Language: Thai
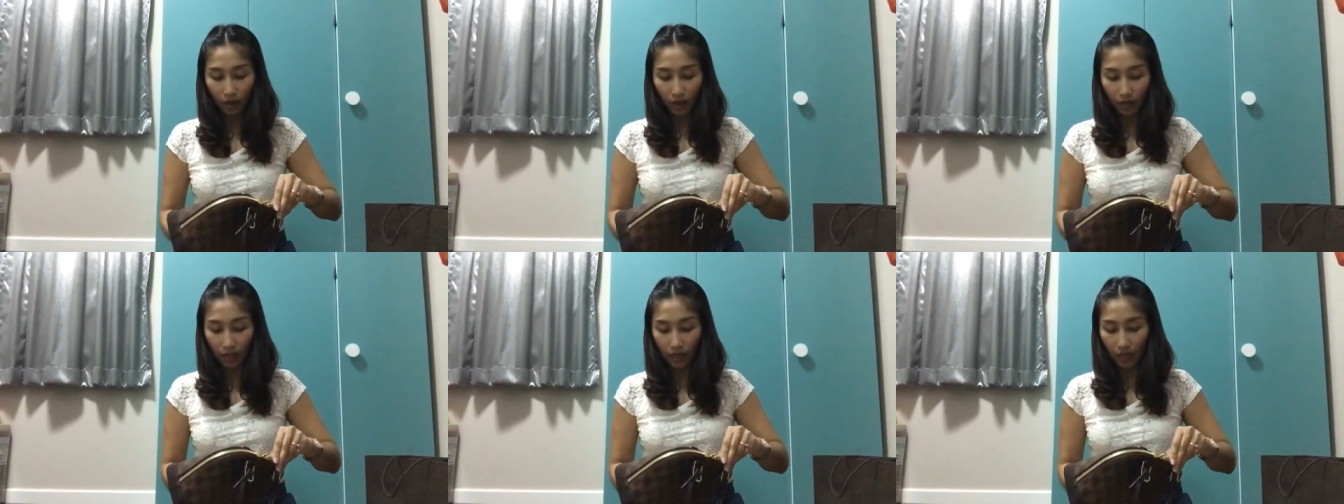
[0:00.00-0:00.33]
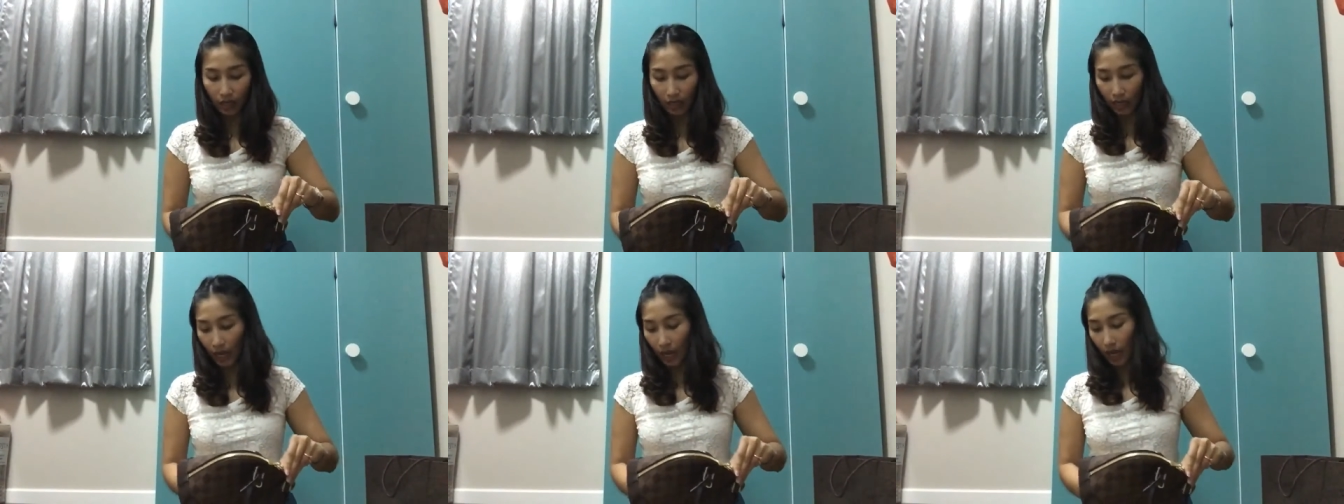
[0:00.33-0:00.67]
ก็นี่
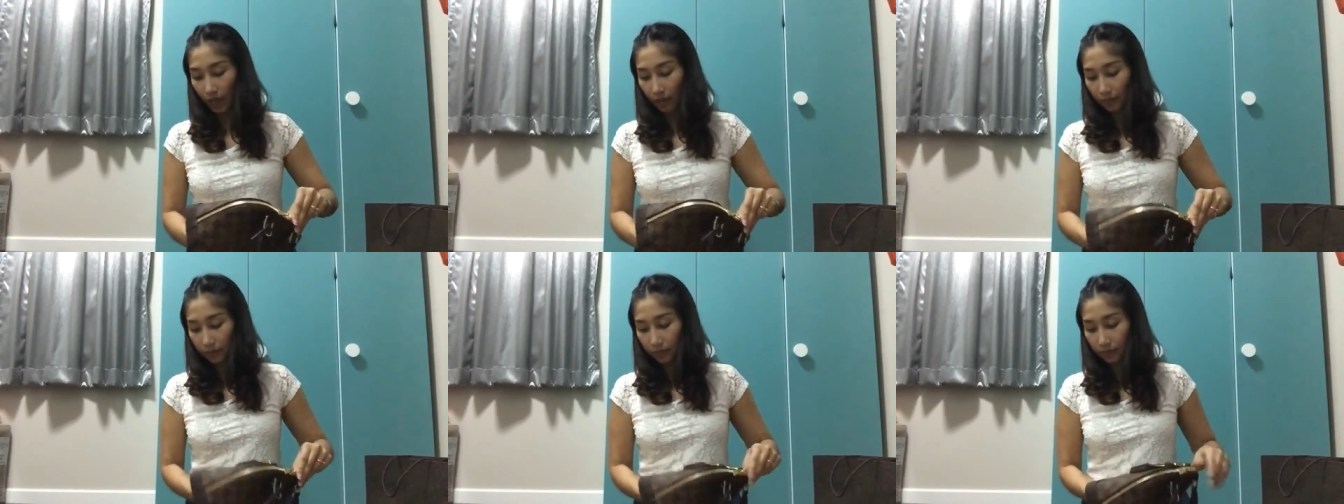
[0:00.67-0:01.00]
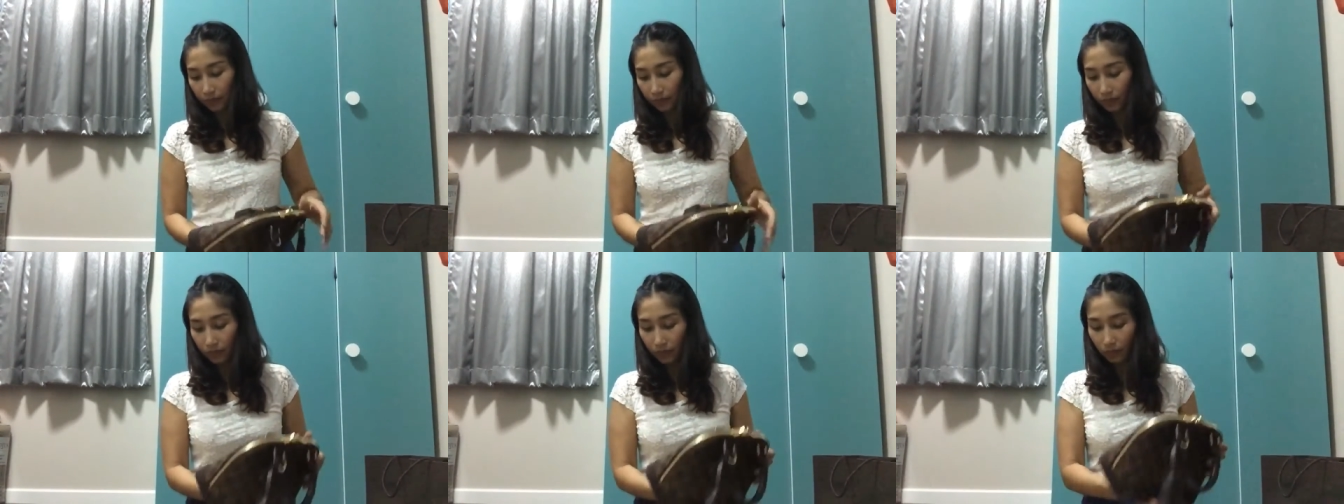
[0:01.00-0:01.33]
เลยค่ะ
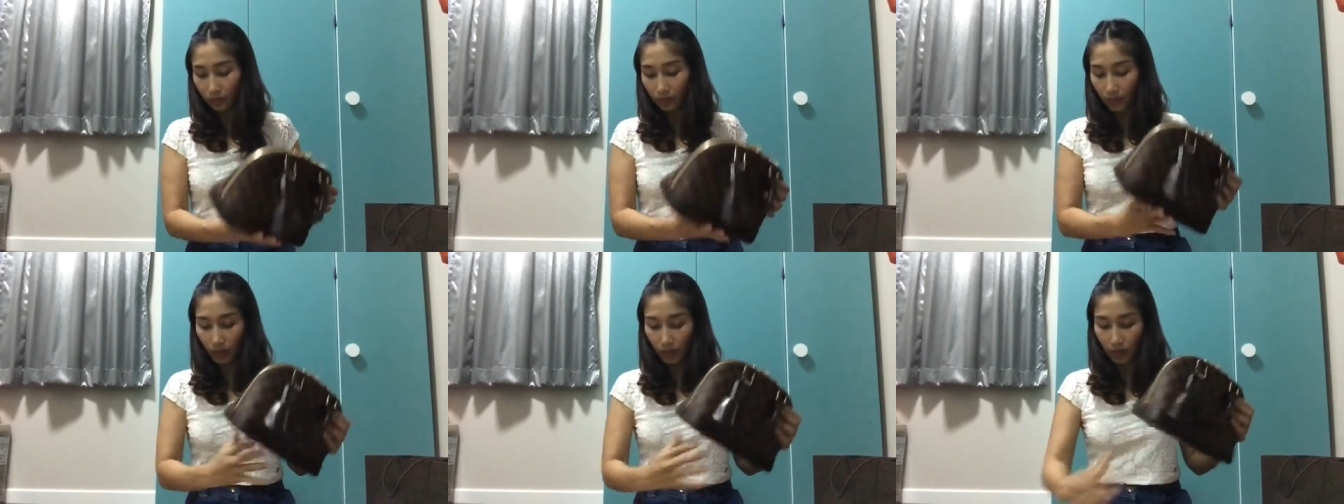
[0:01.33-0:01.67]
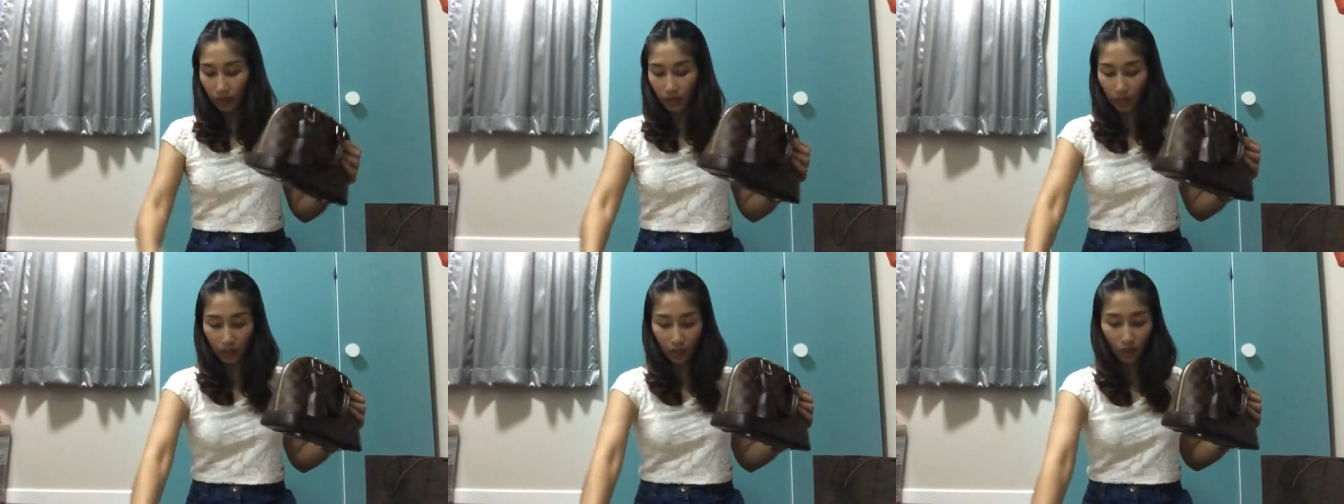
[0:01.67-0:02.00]

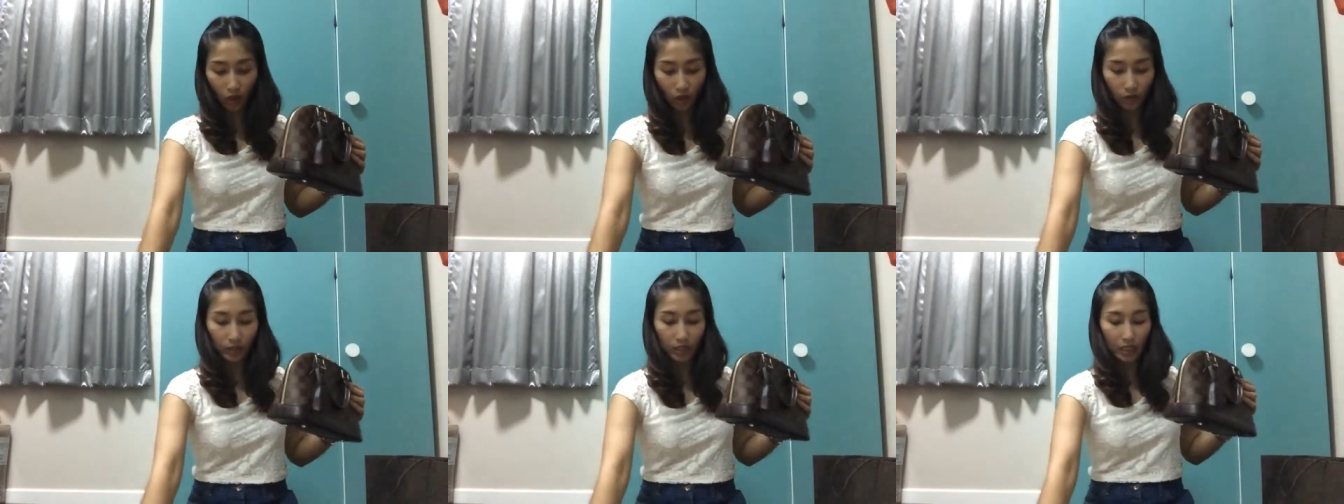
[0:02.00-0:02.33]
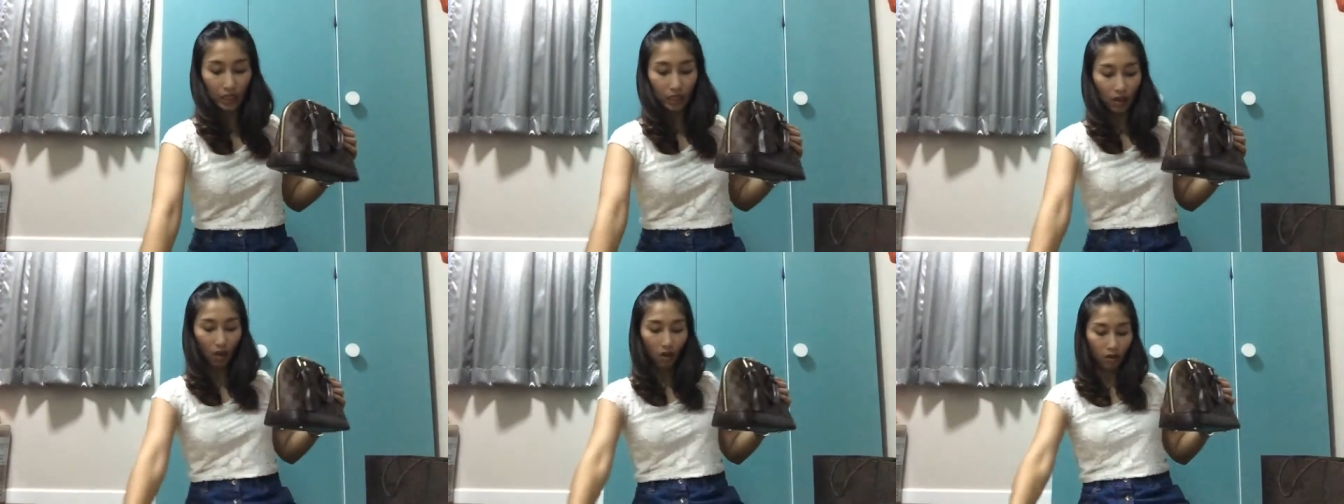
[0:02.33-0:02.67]
จะสอนวิ
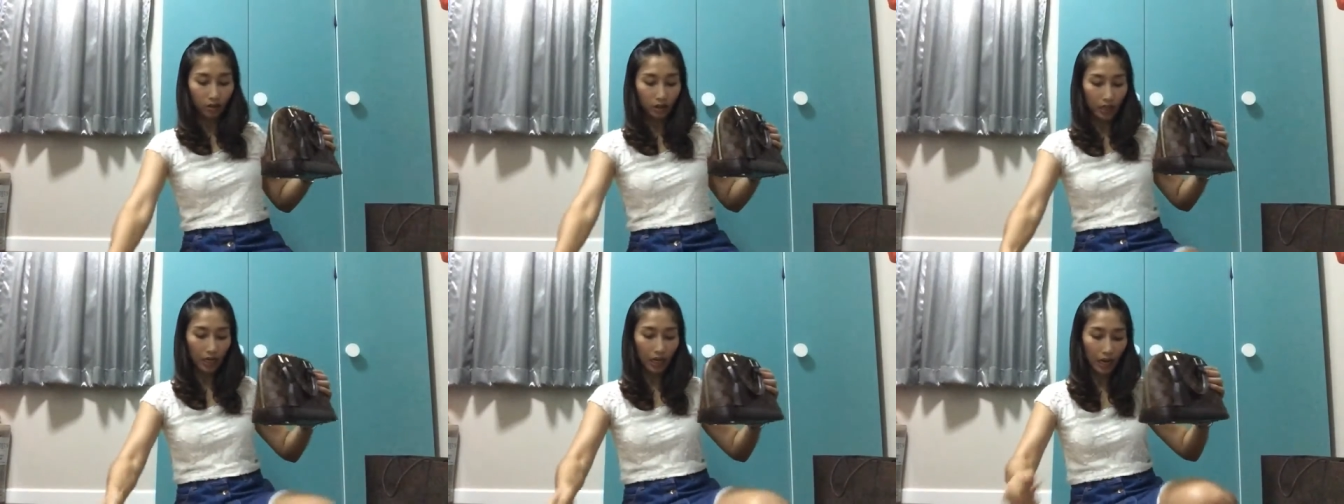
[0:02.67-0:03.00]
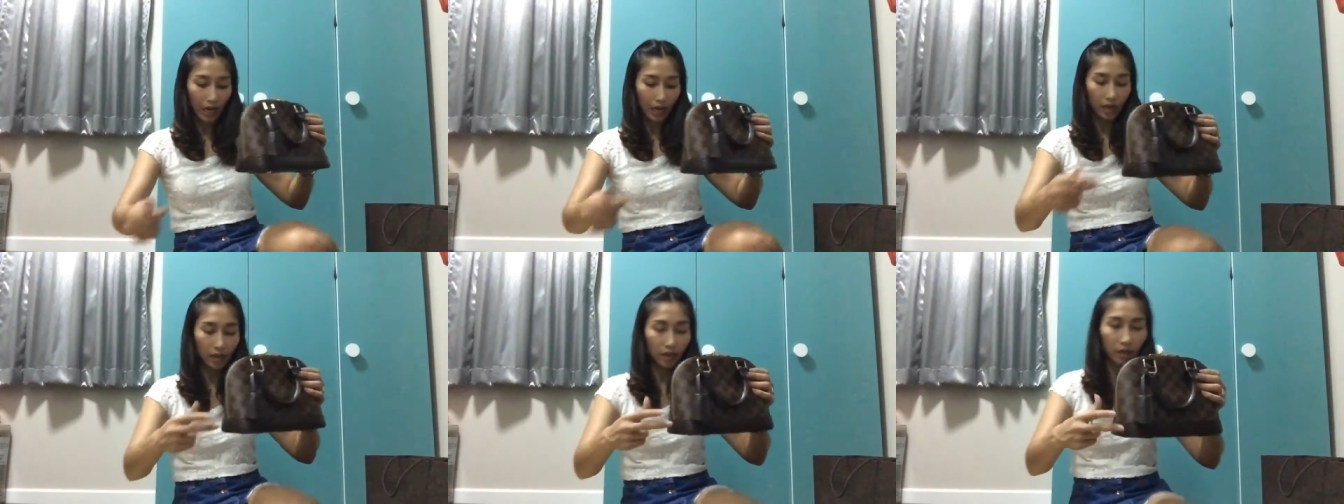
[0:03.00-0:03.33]
ธีล็อกนะ
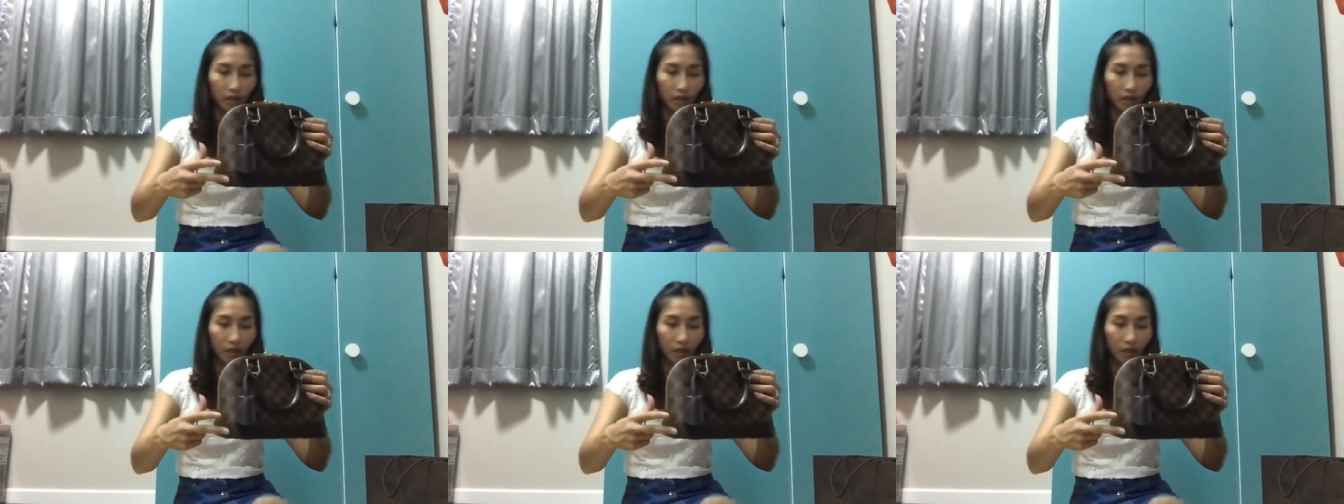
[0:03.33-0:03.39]
คะ